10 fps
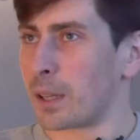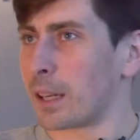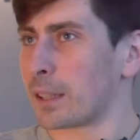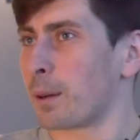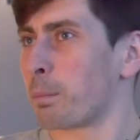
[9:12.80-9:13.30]

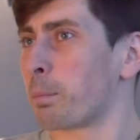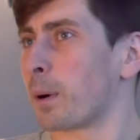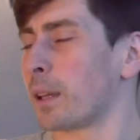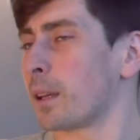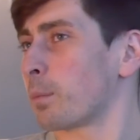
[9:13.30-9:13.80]
когда
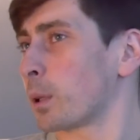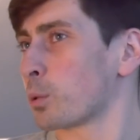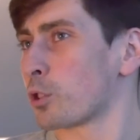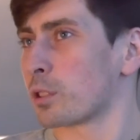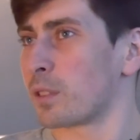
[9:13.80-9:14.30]

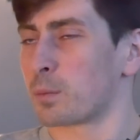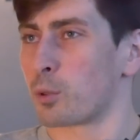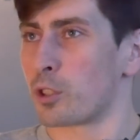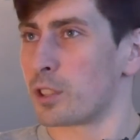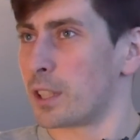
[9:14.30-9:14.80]
получится
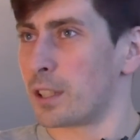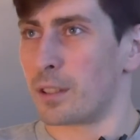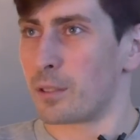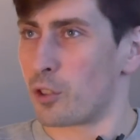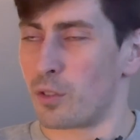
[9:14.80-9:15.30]
возможность,
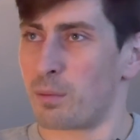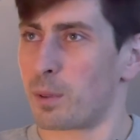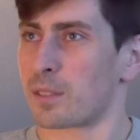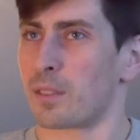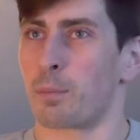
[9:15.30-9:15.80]
да, живя в
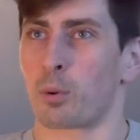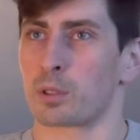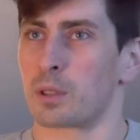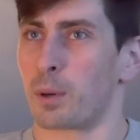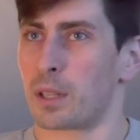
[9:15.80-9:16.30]
Москве,
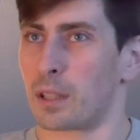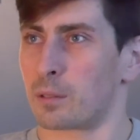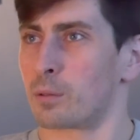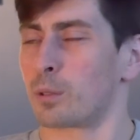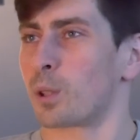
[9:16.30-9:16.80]
просто приехать
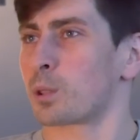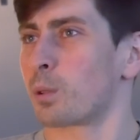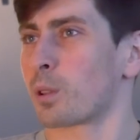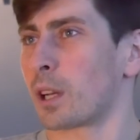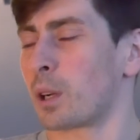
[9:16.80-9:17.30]
в
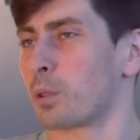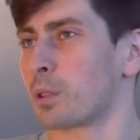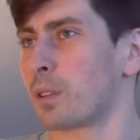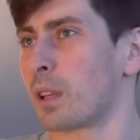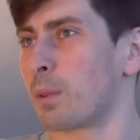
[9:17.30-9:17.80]
Владивосток на
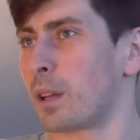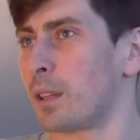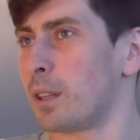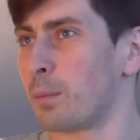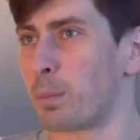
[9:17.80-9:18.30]
какое-то время
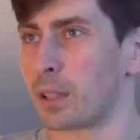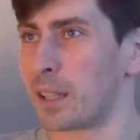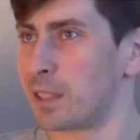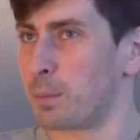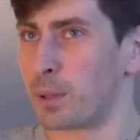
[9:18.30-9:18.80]
и
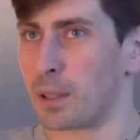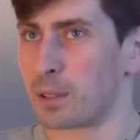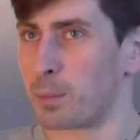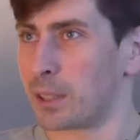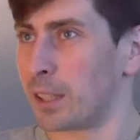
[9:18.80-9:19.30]
полазить,
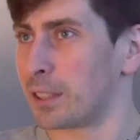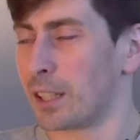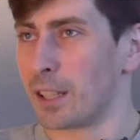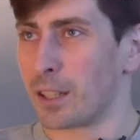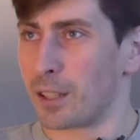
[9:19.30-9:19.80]
посмотреть,
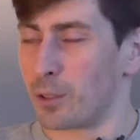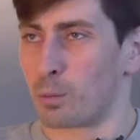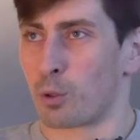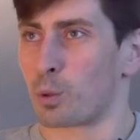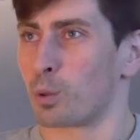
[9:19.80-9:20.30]
я
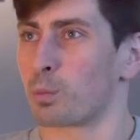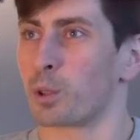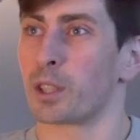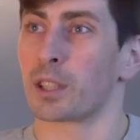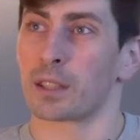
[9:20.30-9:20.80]
думаю, что у
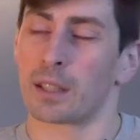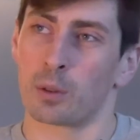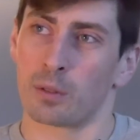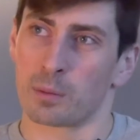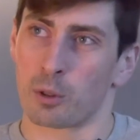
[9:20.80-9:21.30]
многих
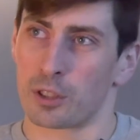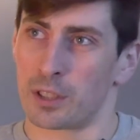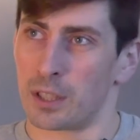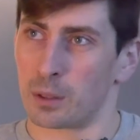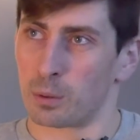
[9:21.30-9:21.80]
такой
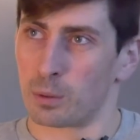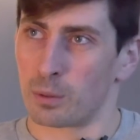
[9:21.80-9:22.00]
возможности нету.